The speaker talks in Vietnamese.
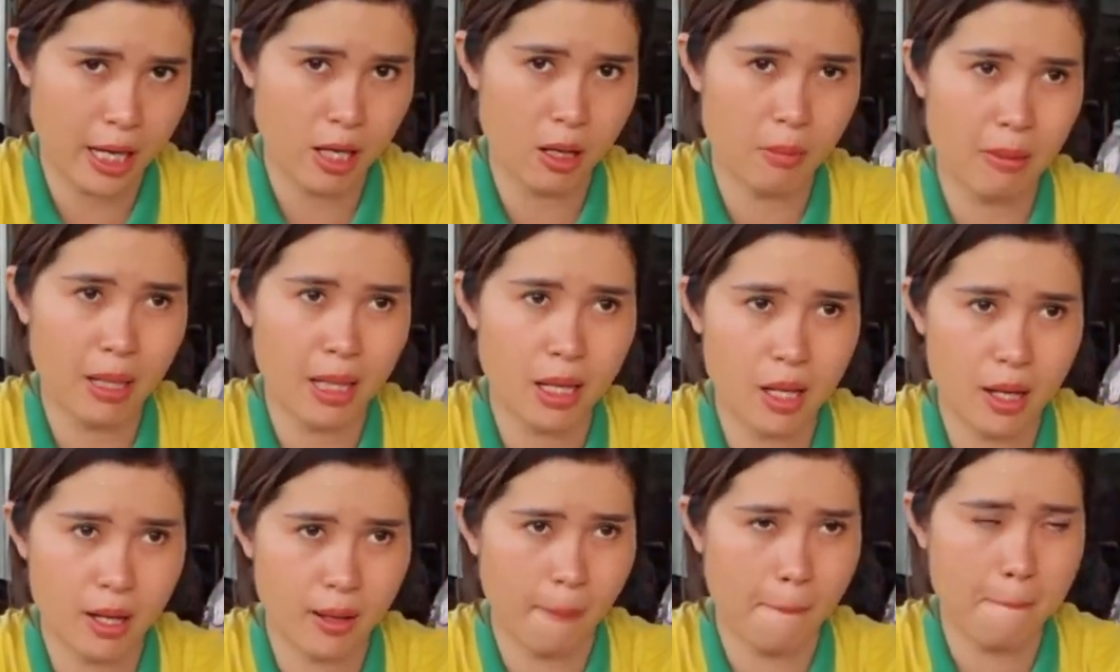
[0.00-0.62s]
giá có
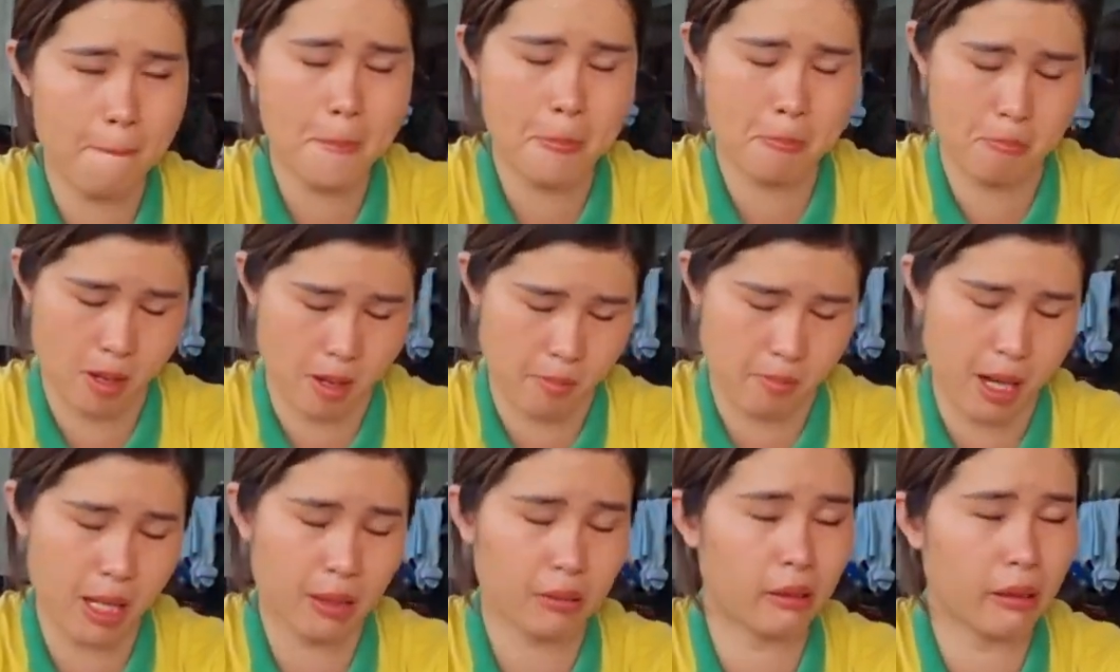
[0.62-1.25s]
mắc hơn
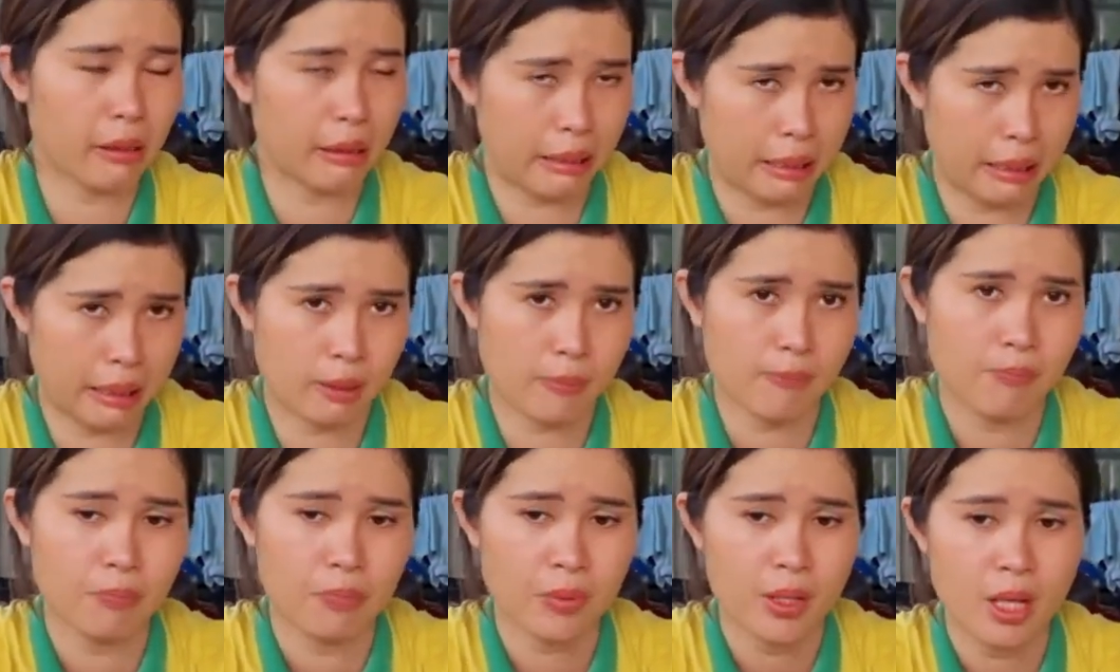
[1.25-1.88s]
mà mắc
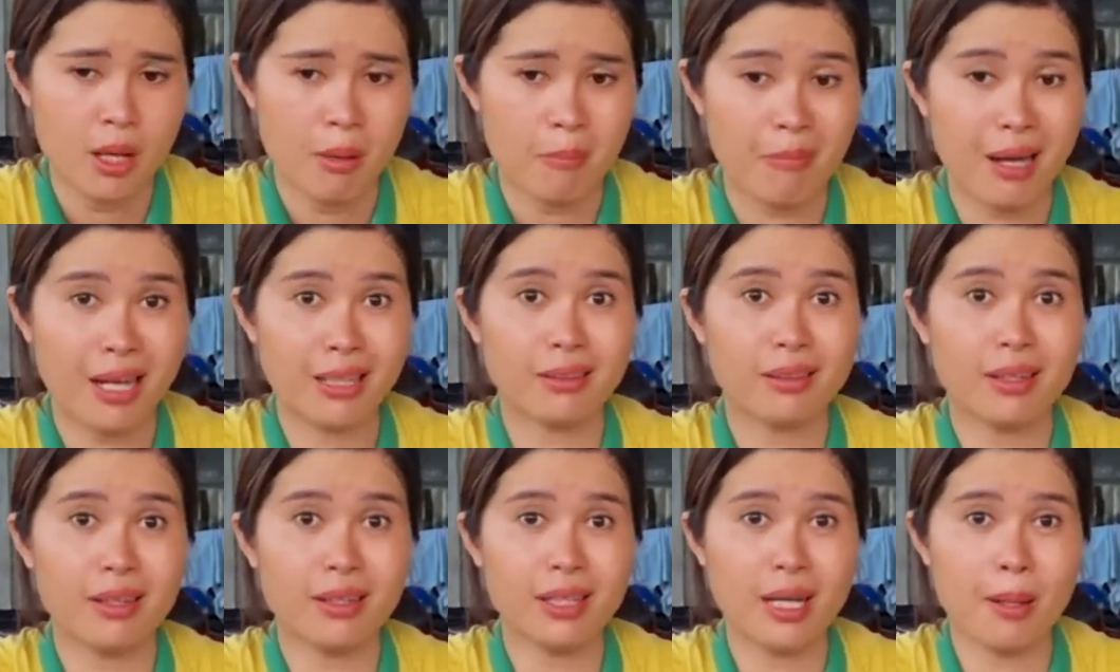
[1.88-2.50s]
thiệt
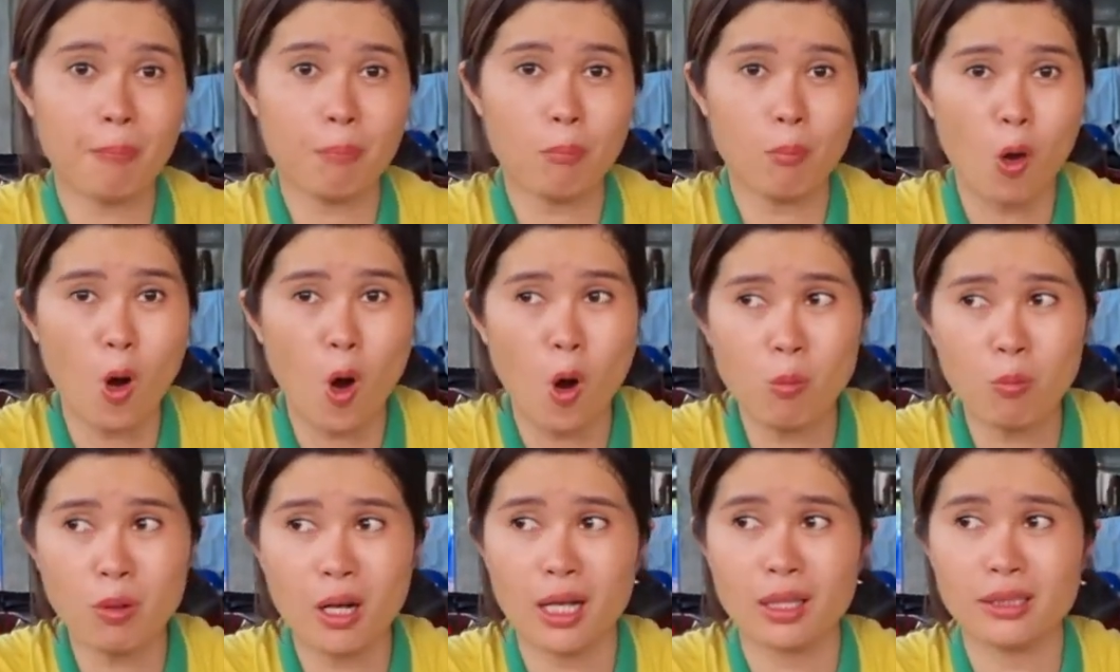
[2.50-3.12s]
mắc tới gấp
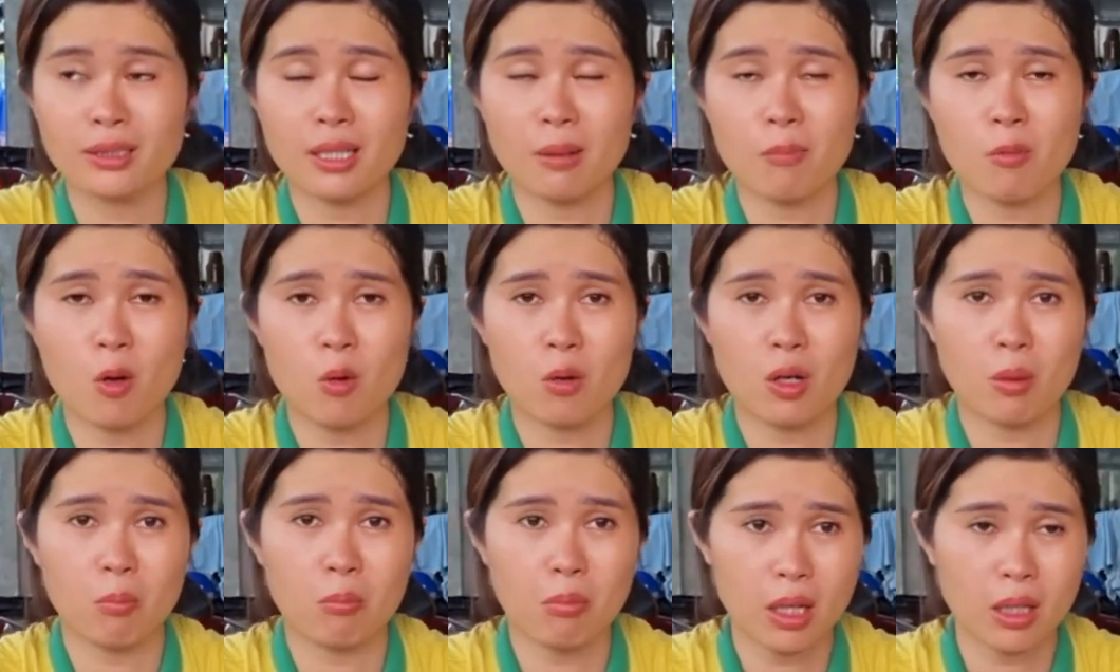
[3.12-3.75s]
4 lần
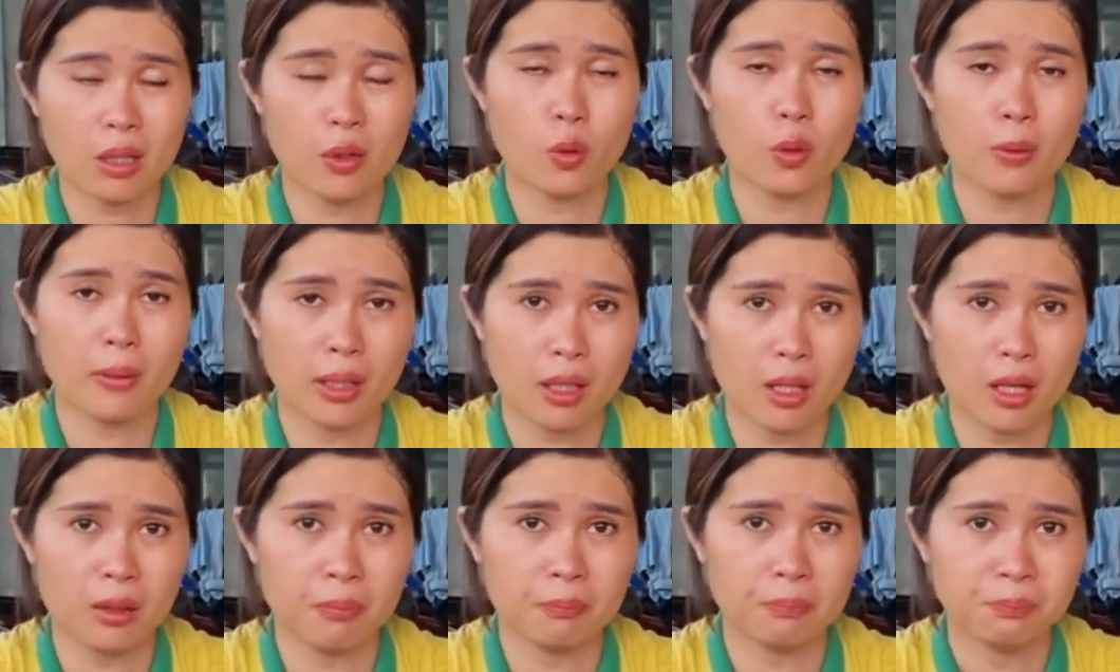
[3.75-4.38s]
sabo lòng mứt quý
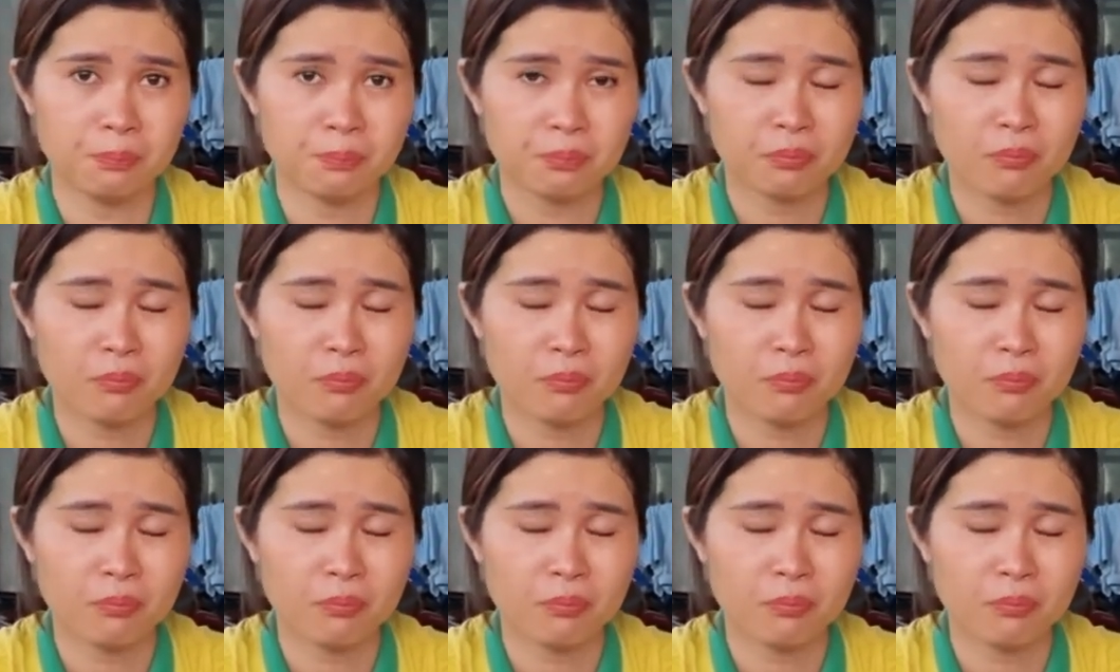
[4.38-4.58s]
bà con